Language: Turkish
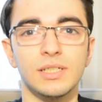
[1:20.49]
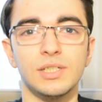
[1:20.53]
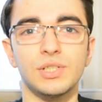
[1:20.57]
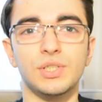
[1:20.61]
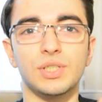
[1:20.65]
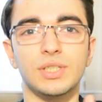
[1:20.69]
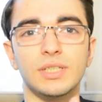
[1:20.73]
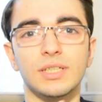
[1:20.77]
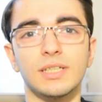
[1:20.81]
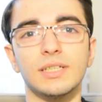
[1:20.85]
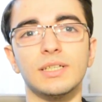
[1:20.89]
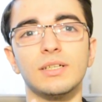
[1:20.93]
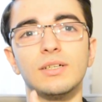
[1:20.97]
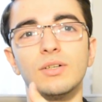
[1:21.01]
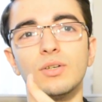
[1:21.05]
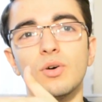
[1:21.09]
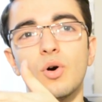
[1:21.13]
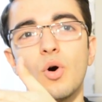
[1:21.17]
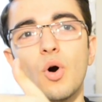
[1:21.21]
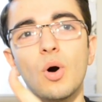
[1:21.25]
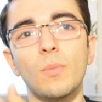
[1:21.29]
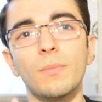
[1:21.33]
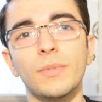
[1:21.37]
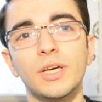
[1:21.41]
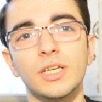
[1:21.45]
İşte
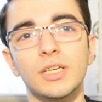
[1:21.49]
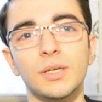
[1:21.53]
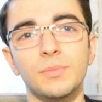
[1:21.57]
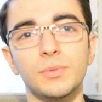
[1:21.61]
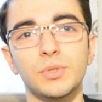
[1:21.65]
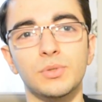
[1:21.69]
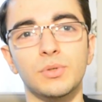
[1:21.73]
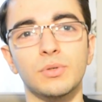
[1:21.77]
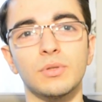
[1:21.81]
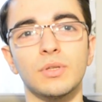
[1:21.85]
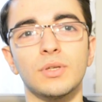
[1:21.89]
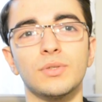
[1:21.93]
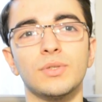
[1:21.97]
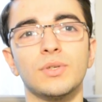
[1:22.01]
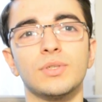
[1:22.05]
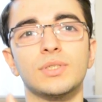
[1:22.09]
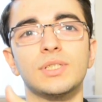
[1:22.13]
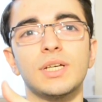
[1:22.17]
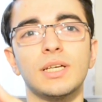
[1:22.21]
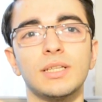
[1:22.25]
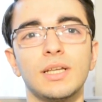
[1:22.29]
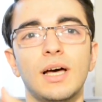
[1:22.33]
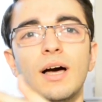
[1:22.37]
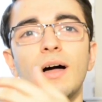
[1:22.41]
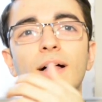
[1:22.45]
10 megabit
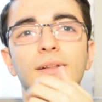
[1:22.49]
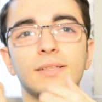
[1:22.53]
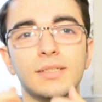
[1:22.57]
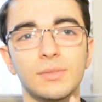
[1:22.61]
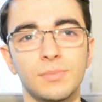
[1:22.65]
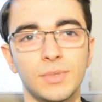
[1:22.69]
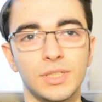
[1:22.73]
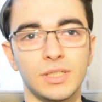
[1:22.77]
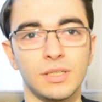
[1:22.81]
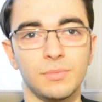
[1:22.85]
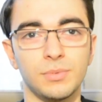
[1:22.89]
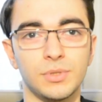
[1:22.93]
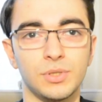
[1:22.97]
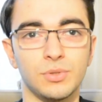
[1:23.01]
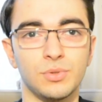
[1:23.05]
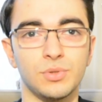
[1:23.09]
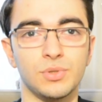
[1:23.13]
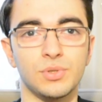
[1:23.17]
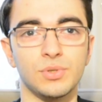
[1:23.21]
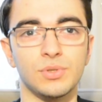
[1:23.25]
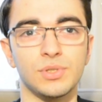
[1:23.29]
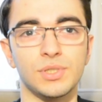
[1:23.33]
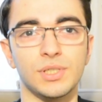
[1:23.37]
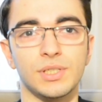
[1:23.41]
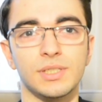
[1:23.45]
kullanıyorsan 6 megabit'e
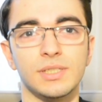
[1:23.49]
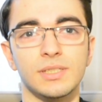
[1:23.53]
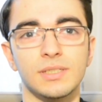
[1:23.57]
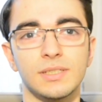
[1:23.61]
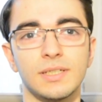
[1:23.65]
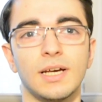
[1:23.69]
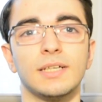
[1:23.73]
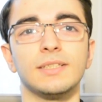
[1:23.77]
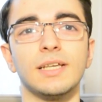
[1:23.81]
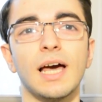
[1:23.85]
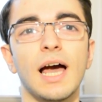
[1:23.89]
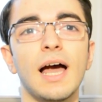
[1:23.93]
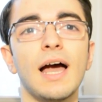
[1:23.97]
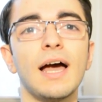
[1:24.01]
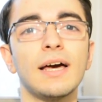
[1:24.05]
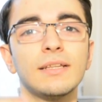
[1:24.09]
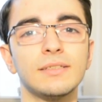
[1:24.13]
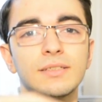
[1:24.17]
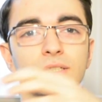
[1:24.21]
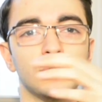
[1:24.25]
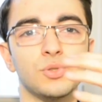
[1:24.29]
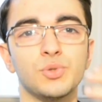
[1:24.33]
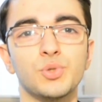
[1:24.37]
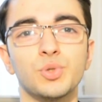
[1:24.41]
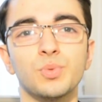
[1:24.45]
düşeceksin. Yani
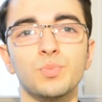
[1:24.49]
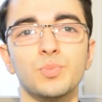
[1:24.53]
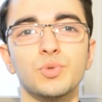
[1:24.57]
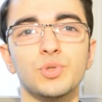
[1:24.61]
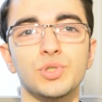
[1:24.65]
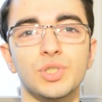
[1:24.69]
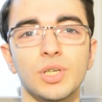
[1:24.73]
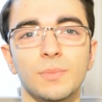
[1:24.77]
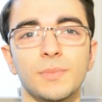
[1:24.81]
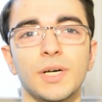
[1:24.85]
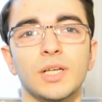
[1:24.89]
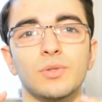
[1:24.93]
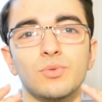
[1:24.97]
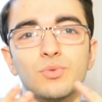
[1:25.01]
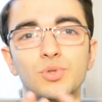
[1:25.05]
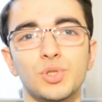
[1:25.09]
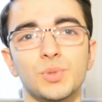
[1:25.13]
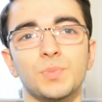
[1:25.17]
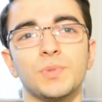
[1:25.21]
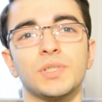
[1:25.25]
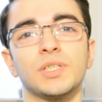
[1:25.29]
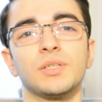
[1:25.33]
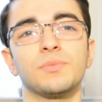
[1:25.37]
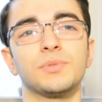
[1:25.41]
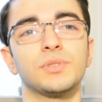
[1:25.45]
herkes cümbüz cemaat
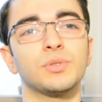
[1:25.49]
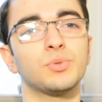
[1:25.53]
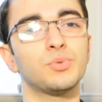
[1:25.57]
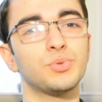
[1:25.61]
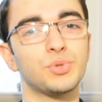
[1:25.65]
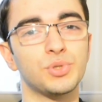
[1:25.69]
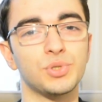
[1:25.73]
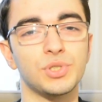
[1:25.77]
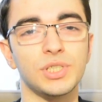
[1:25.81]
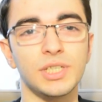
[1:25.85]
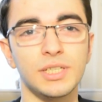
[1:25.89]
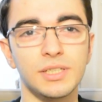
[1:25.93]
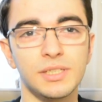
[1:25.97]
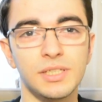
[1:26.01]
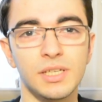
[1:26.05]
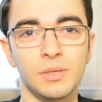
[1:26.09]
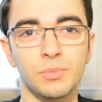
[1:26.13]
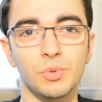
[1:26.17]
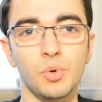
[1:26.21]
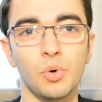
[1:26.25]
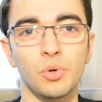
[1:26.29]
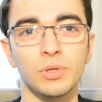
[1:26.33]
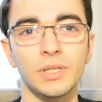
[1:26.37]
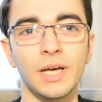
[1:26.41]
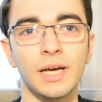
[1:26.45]
3 megabit'e düşecek
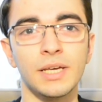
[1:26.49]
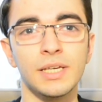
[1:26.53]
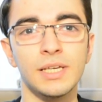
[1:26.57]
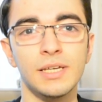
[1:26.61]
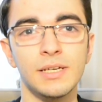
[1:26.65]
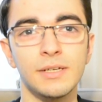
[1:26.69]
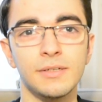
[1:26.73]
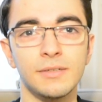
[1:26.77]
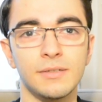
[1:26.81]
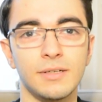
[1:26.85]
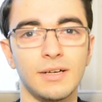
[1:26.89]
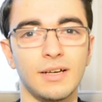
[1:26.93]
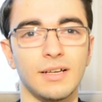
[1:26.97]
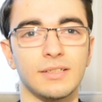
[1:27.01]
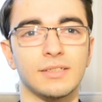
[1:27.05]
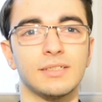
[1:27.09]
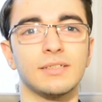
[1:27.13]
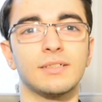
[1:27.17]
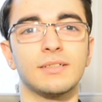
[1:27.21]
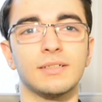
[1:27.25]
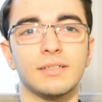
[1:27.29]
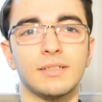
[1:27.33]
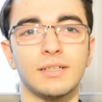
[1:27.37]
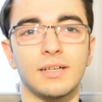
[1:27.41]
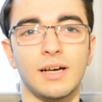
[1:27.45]
diye bir olay
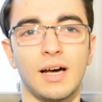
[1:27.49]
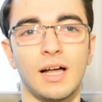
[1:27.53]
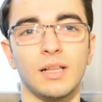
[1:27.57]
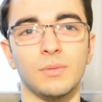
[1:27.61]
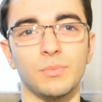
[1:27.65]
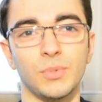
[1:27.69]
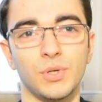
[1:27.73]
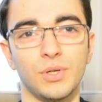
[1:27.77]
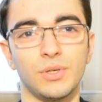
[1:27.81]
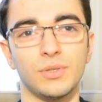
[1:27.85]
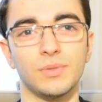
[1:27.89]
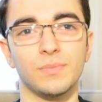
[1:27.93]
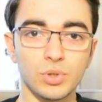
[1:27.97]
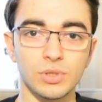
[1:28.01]
artık kalmıyor.